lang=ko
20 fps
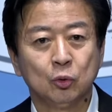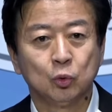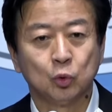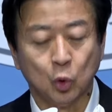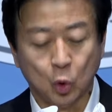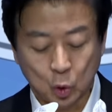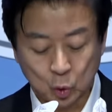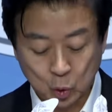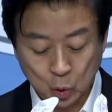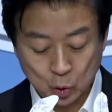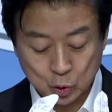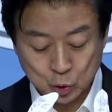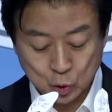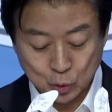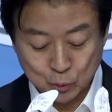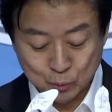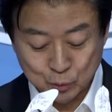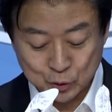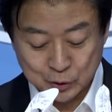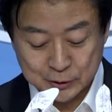
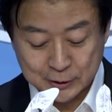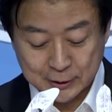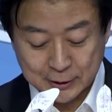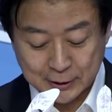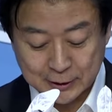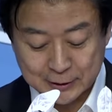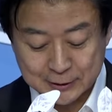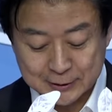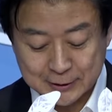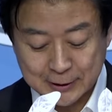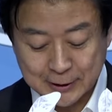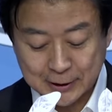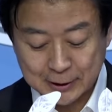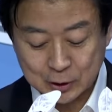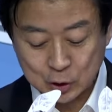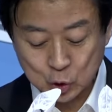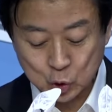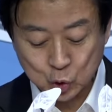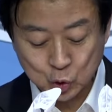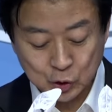도덕성 문제라는 새
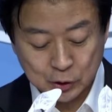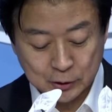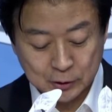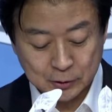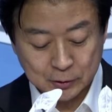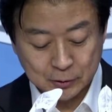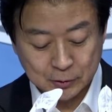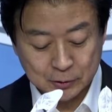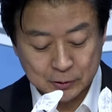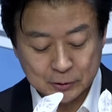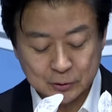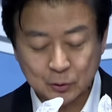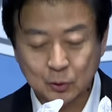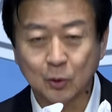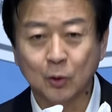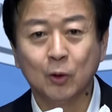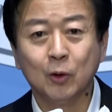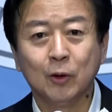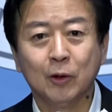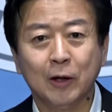기준인
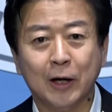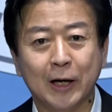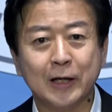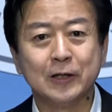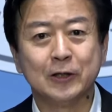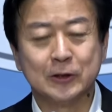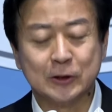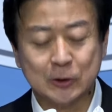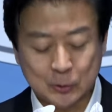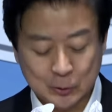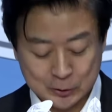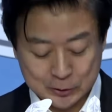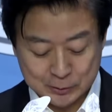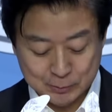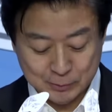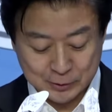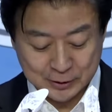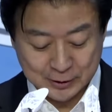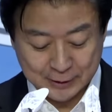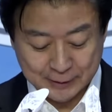것으로 알려지고
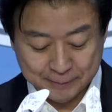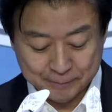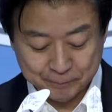있습니다.